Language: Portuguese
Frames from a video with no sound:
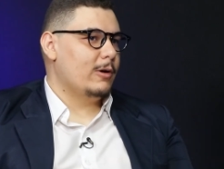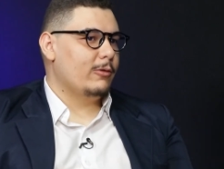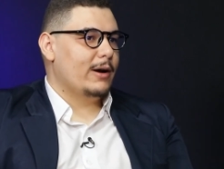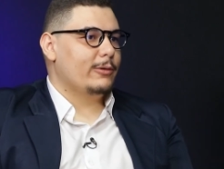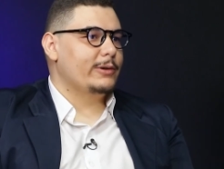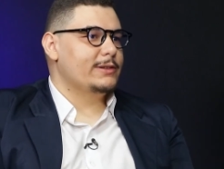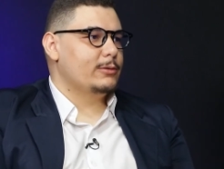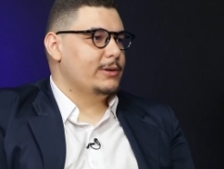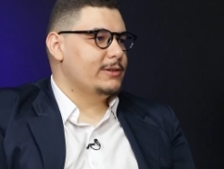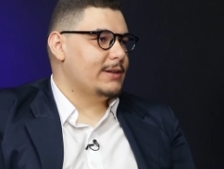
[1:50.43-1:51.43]
alguma
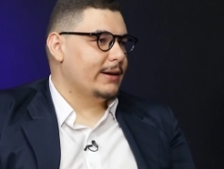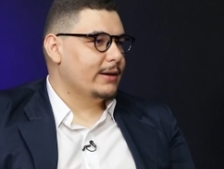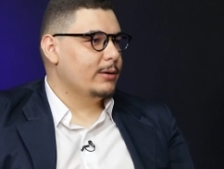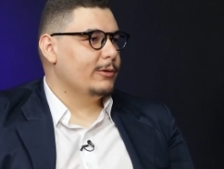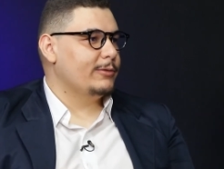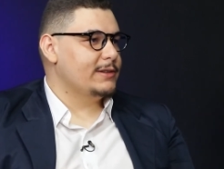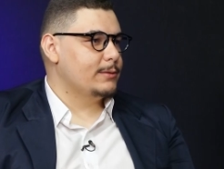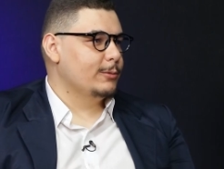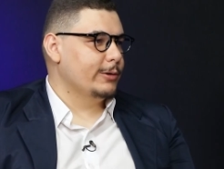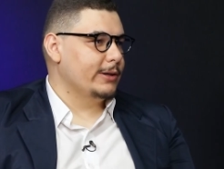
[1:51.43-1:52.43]
coisa no meu Instagram, no meu
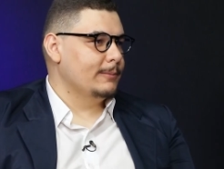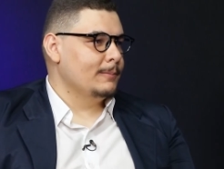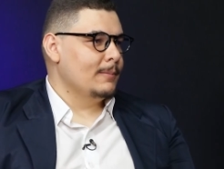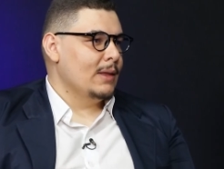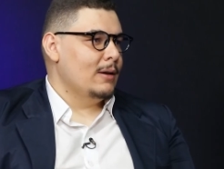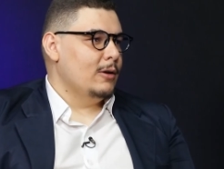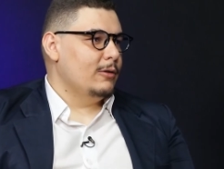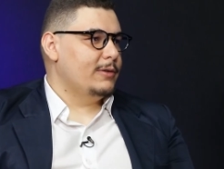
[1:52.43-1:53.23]
Facebook, o